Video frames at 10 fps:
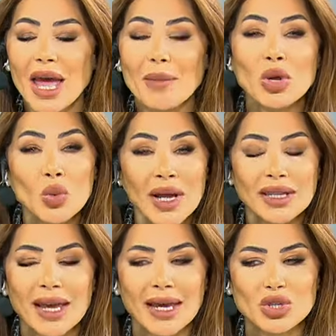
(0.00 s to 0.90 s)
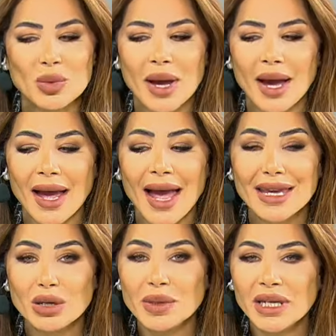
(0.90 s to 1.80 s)
من وقتها يا جماعة
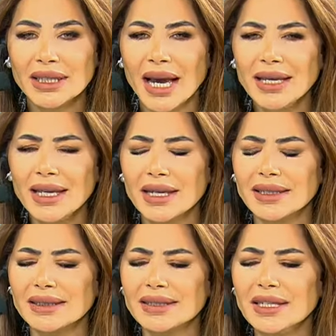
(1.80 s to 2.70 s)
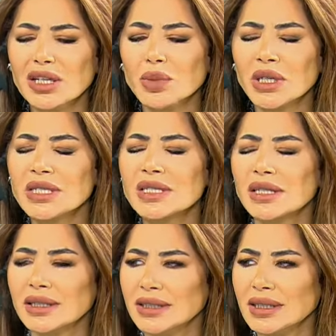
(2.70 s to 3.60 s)
هاي البنت غيرت كتير
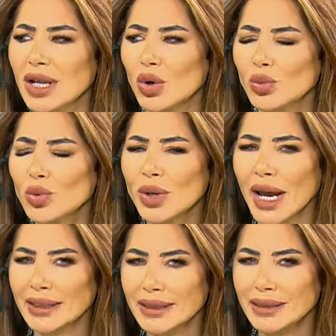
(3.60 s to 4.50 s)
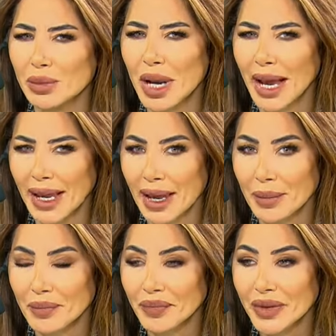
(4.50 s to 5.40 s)
بنظرتي لأمور عديدة بالحياة
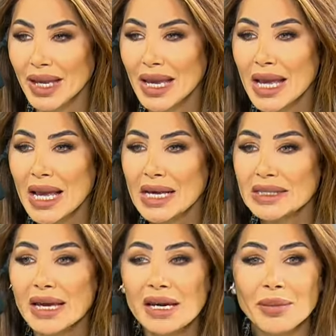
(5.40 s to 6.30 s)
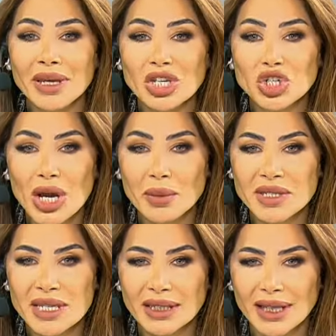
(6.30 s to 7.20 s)
صار لما ينجاب
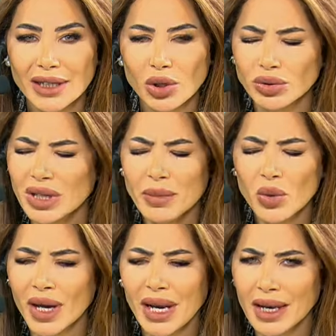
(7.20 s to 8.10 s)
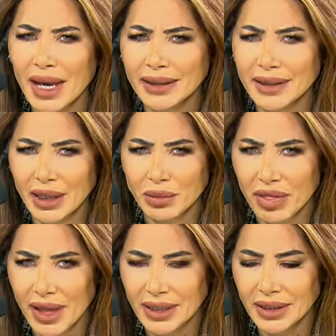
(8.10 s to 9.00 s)
سيرة حدا قدامي وأنا لا أدعي
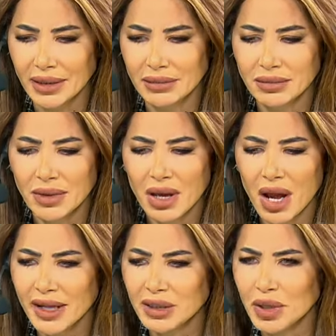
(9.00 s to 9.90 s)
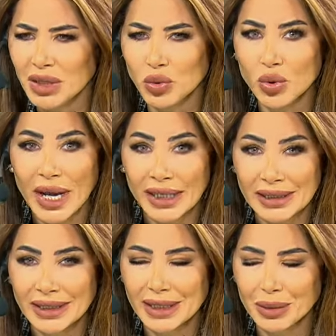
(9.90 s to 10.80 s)
المثالية عادي مرات بنكون
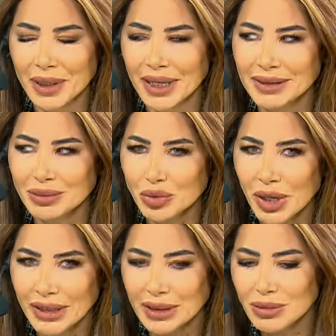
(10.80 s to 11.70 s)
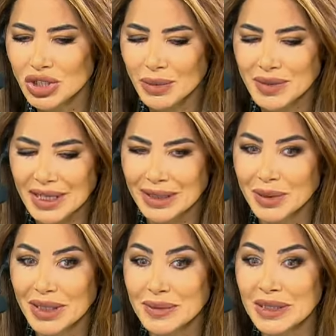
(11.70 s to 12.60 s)
قاعدين احنا البنات بنكون قاعدين بنجاب سيره
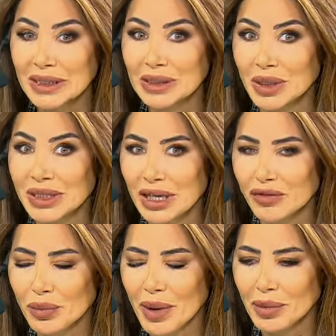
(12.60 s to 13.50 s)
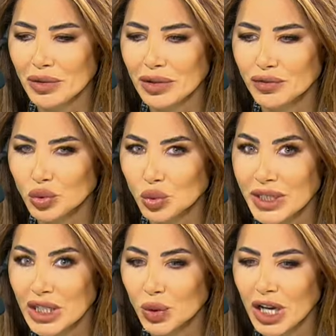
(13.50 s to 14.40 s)
بنت بتصيري انت بدك تعرفي من باب
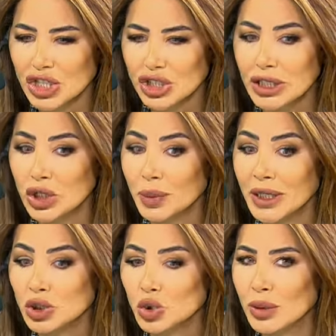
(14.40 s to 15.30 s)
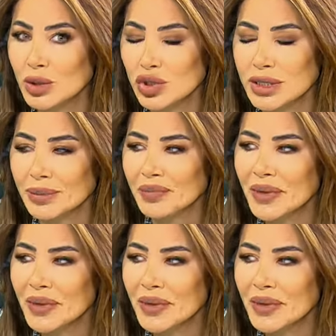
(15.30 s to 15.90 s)
الفضوليه والحشريه انه والله شو علاش شو كذا